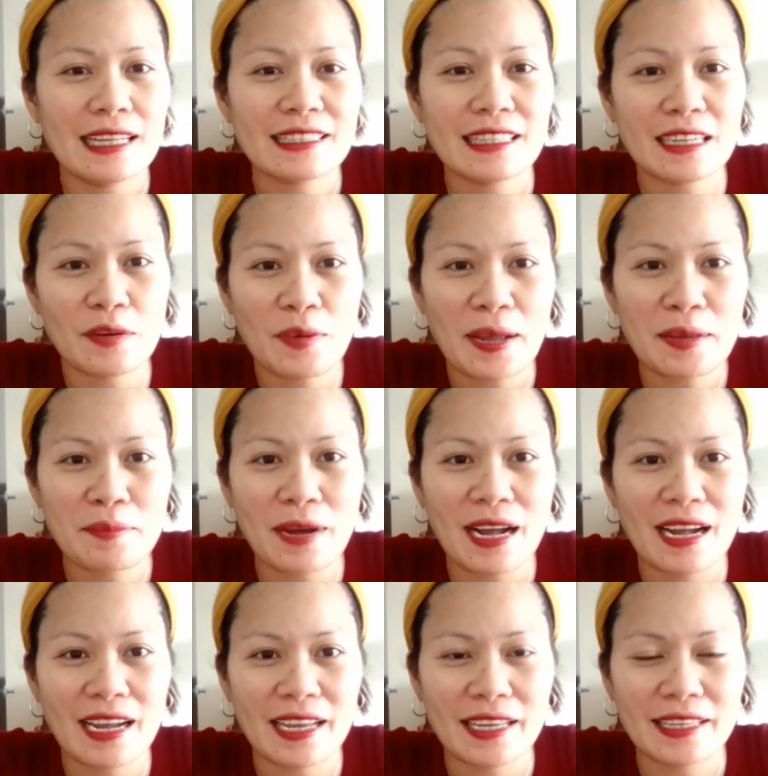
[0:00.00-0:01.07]
lahat ng gawain oh.
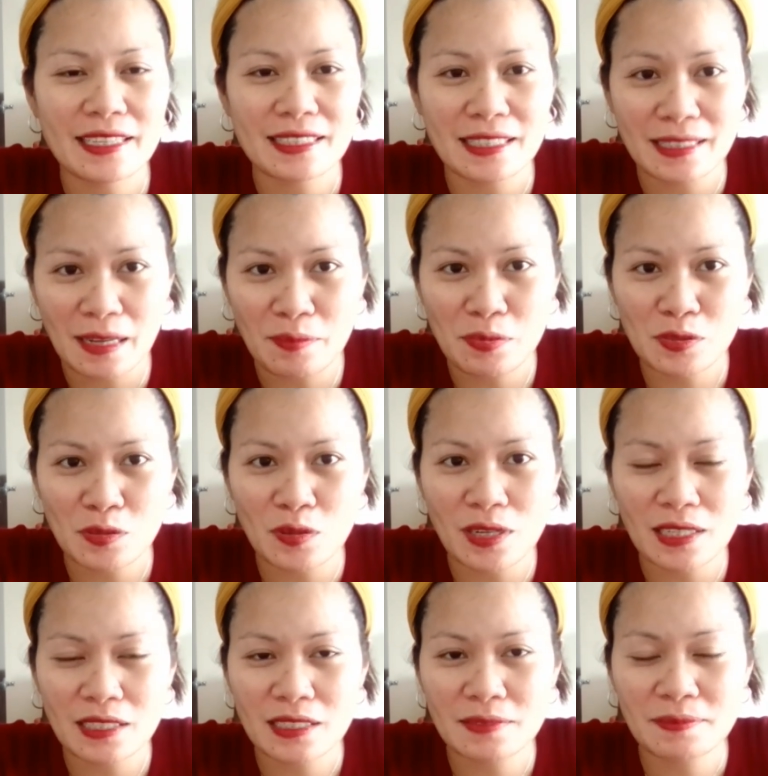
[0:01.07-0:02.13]
bahay. Tapos
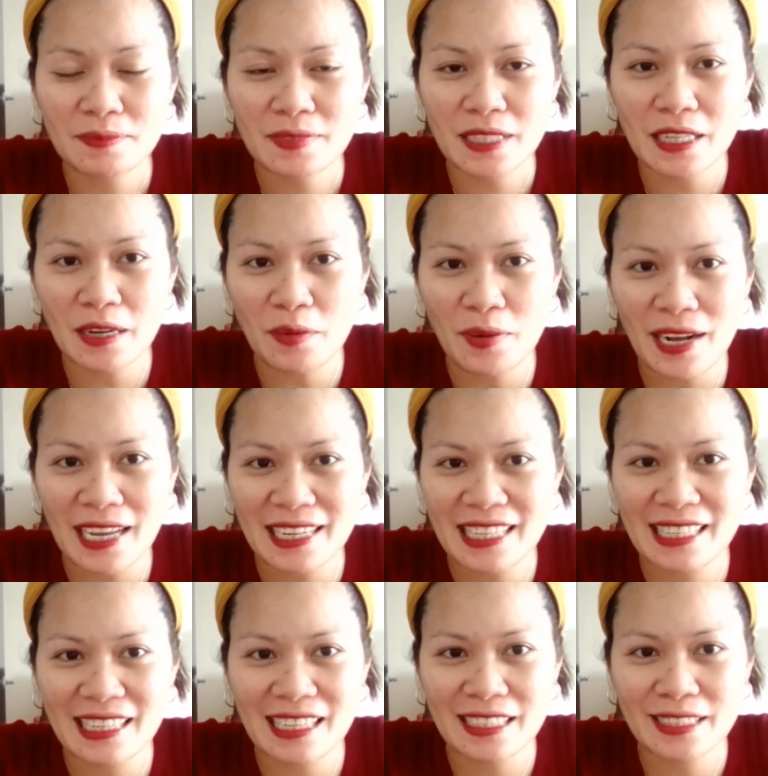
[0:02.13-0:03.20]
ng ginawa
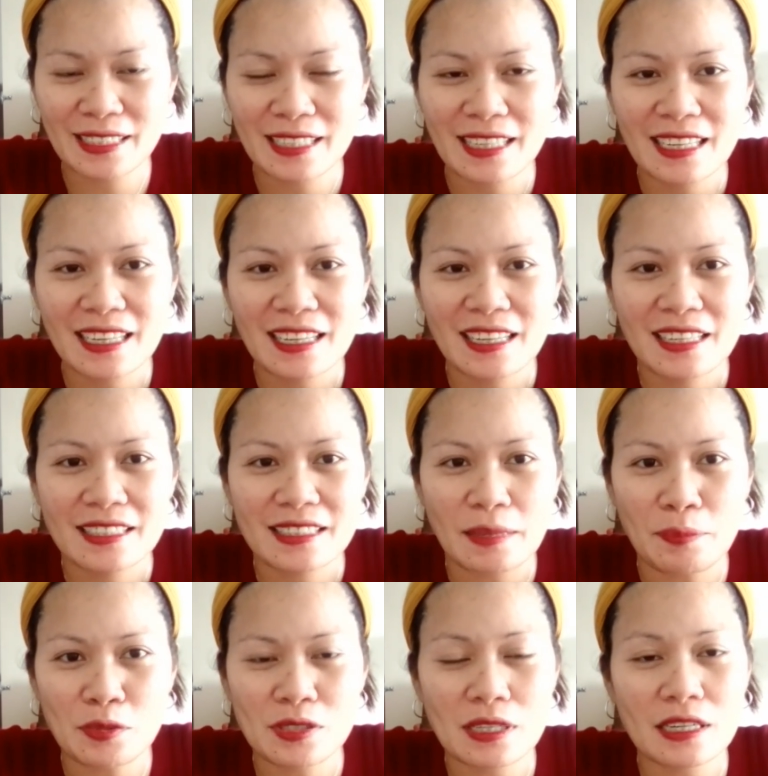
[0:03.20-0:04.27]
kanina.
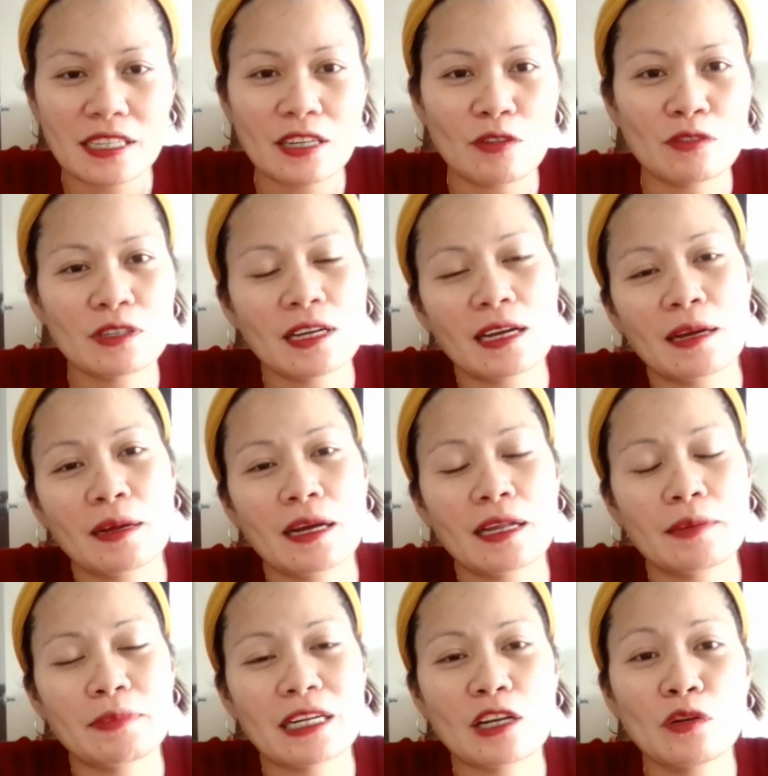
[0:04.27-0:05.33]
Tapos na rin ako naka
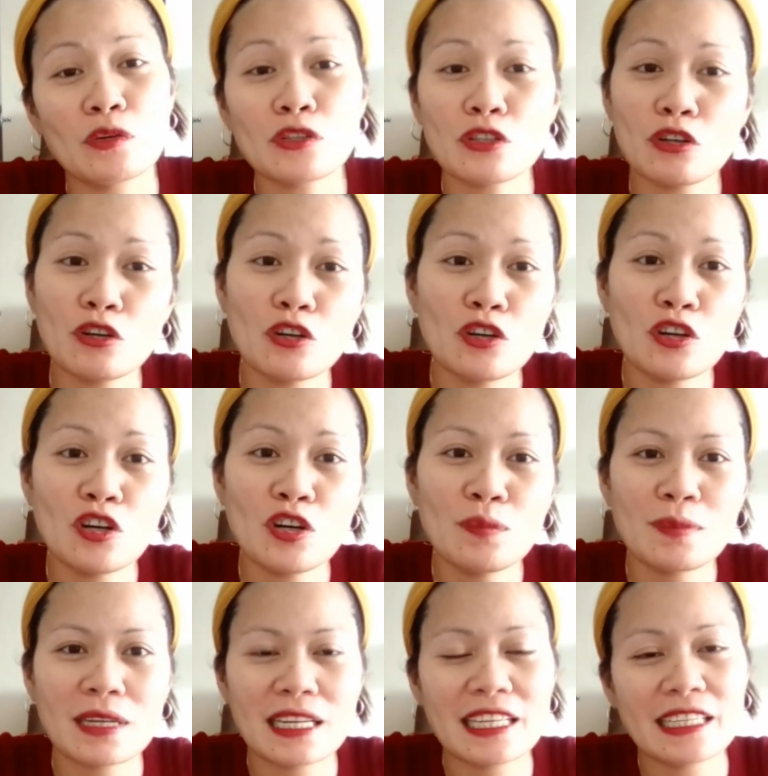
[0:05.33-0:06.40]

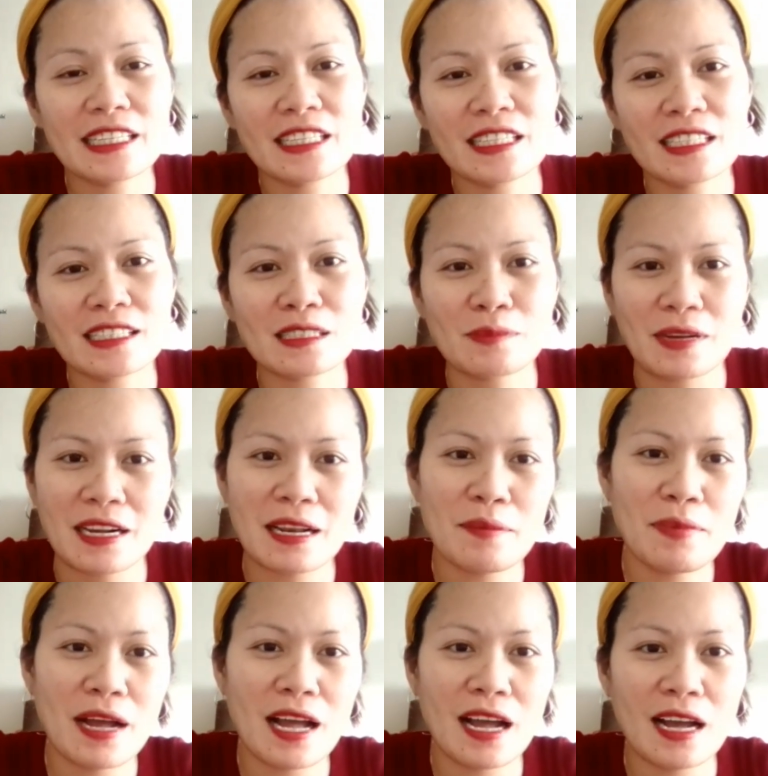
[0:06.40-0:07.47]
magluto, maglinis,
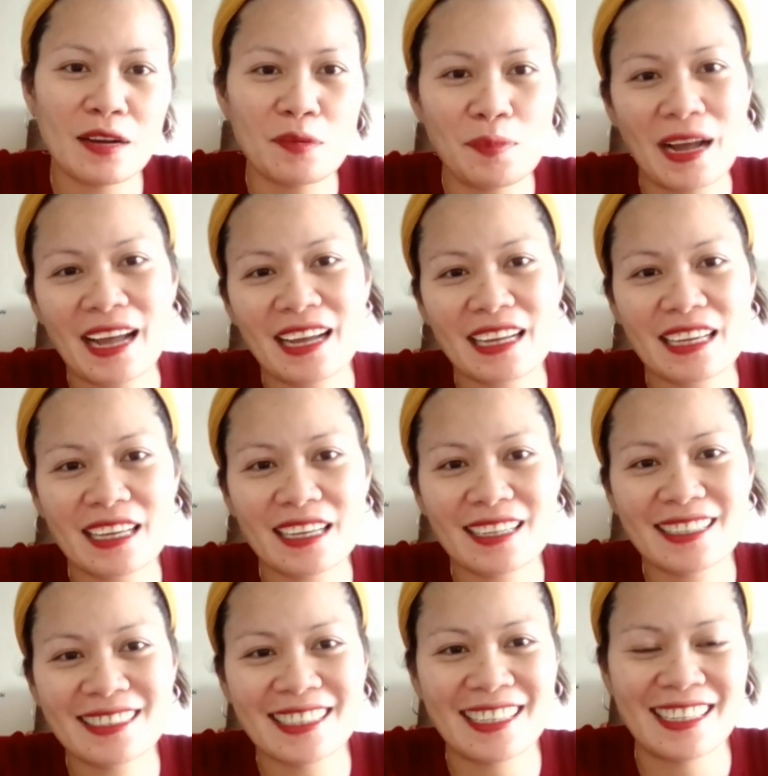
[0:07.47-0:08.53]
maglaba, kumain.
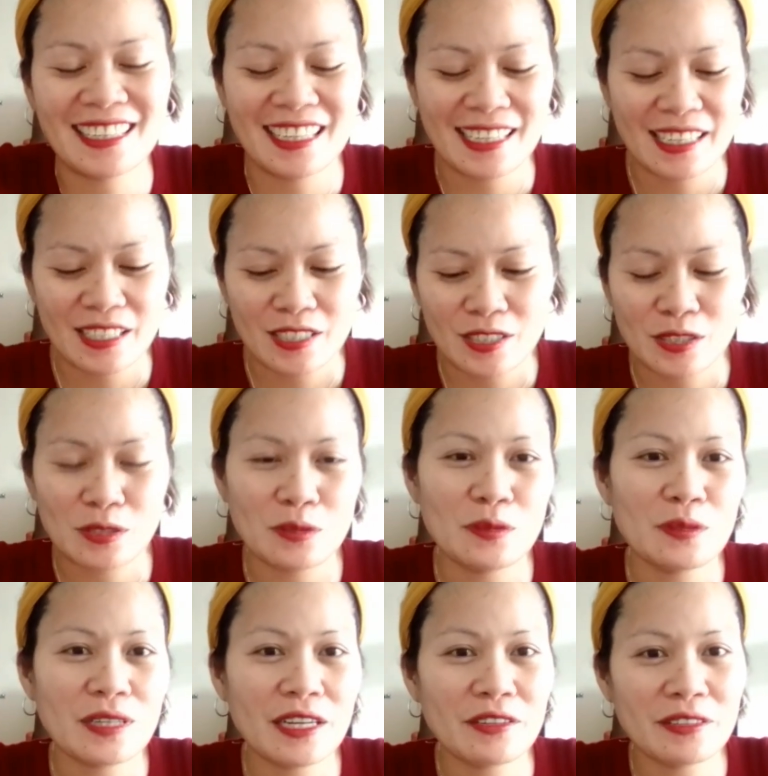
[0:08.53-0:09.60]

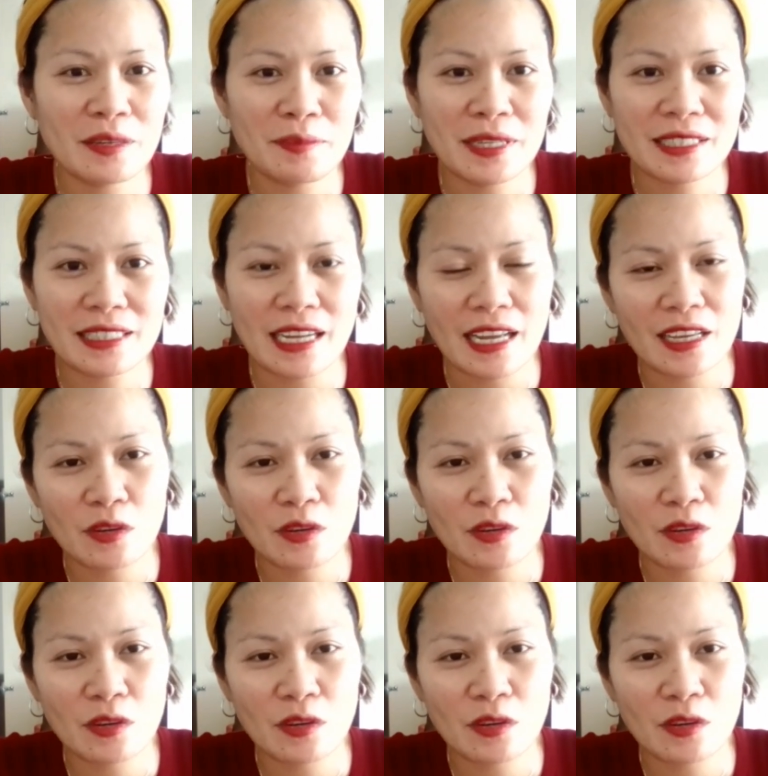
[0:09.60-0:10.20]
So ngayon naman